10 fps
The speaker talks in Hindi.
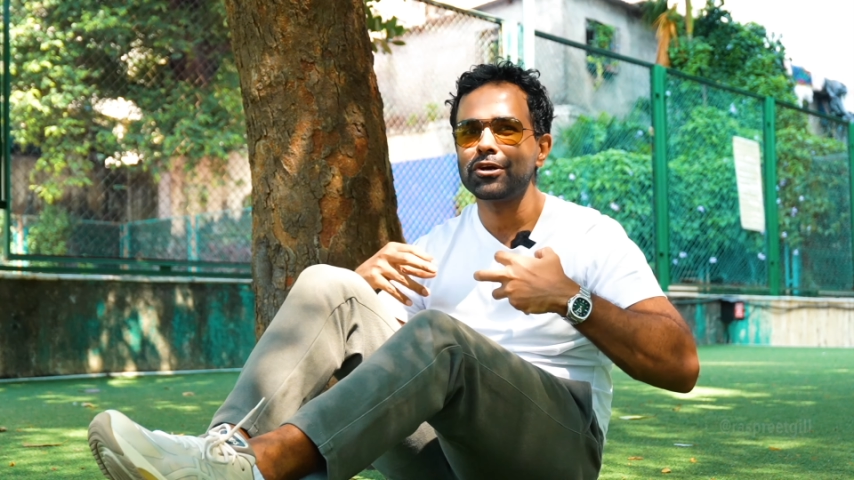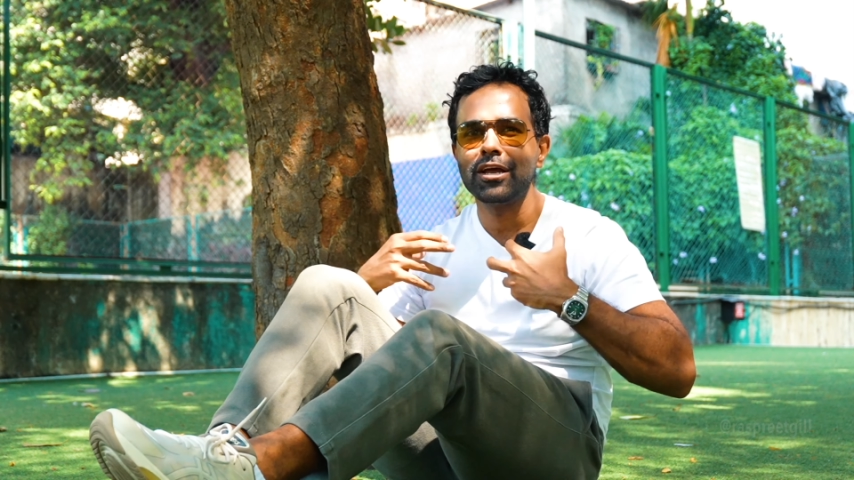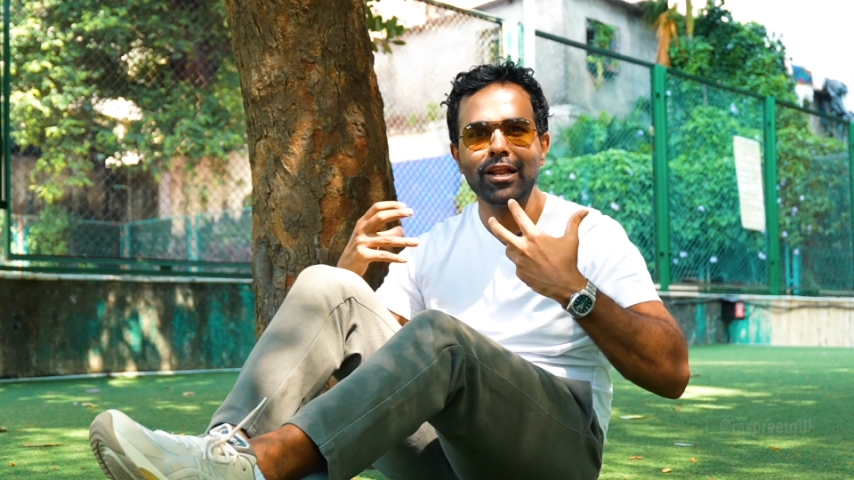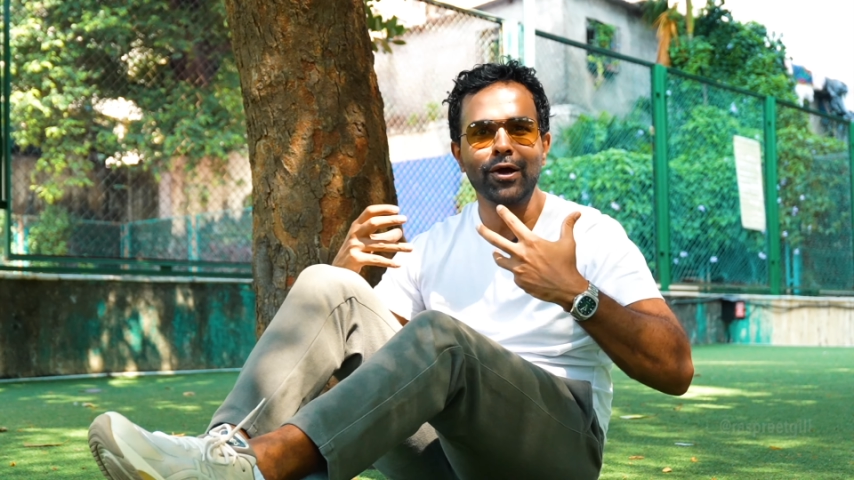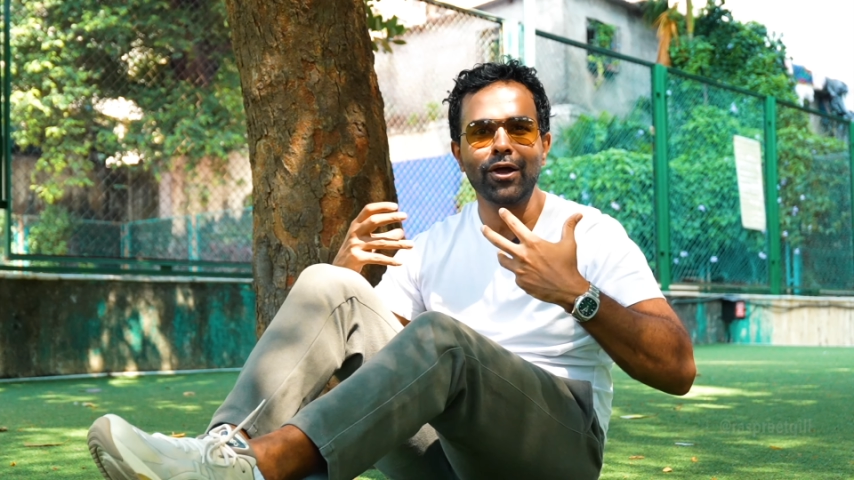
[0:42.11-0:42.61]

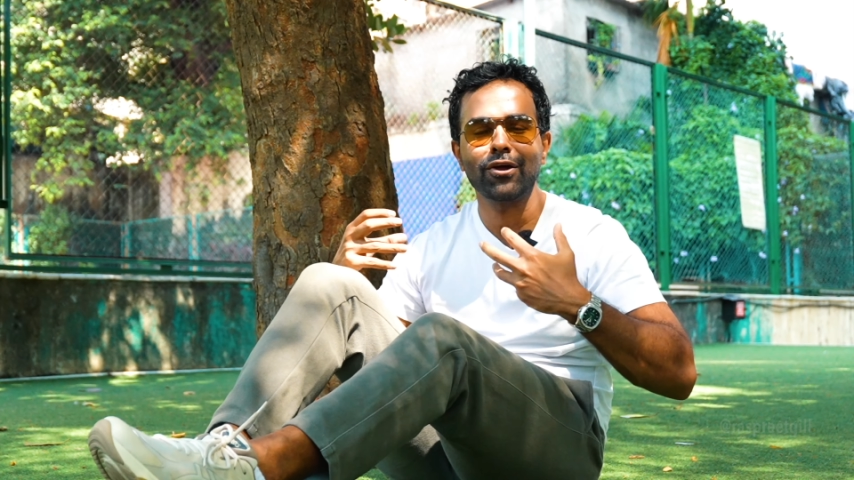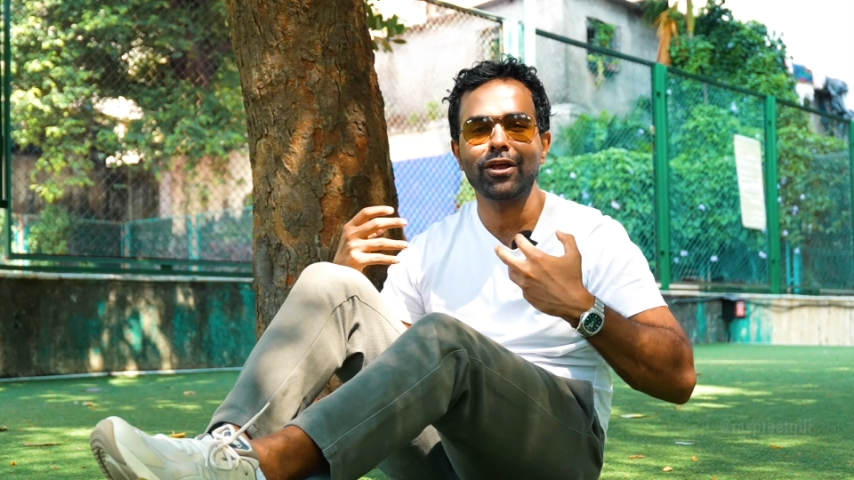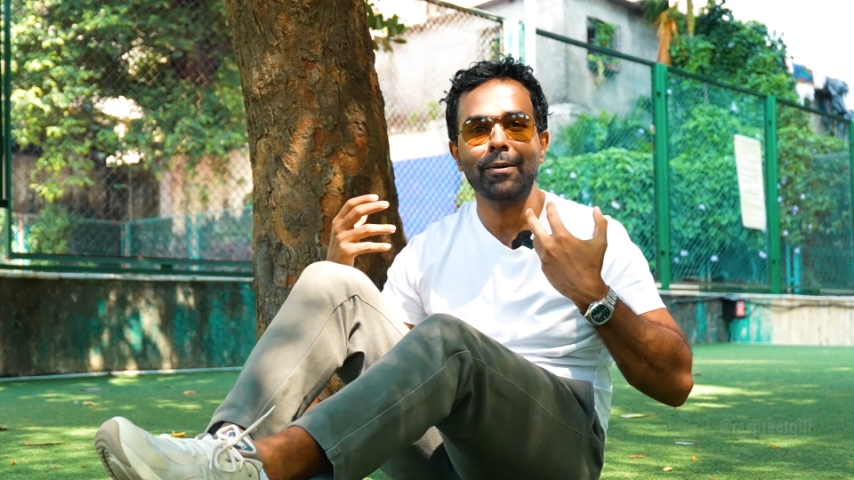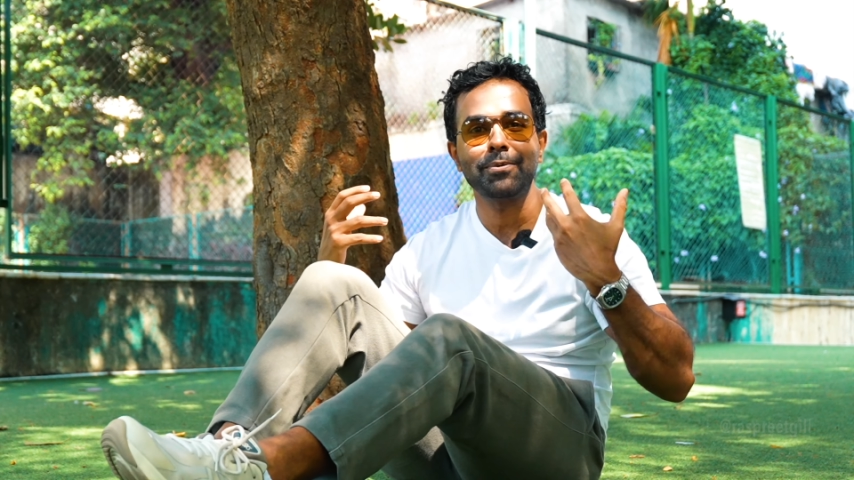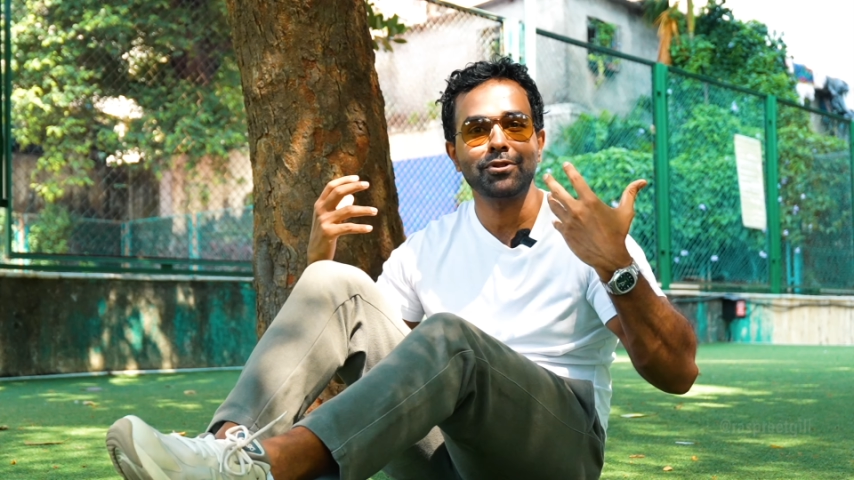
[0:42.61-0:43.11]
यही लगेगा कि
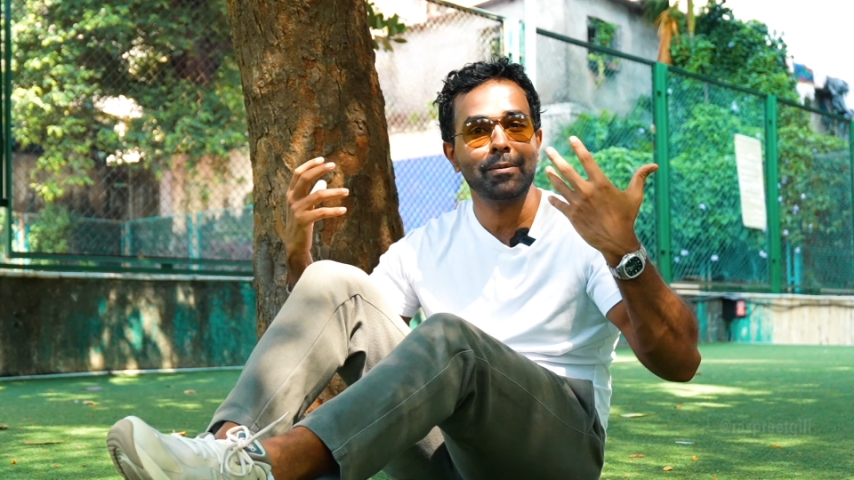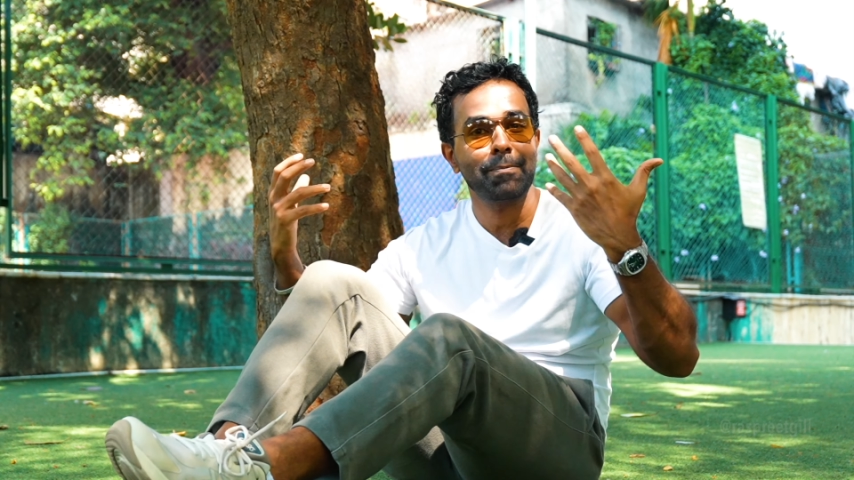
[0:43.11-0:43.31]
आप इतने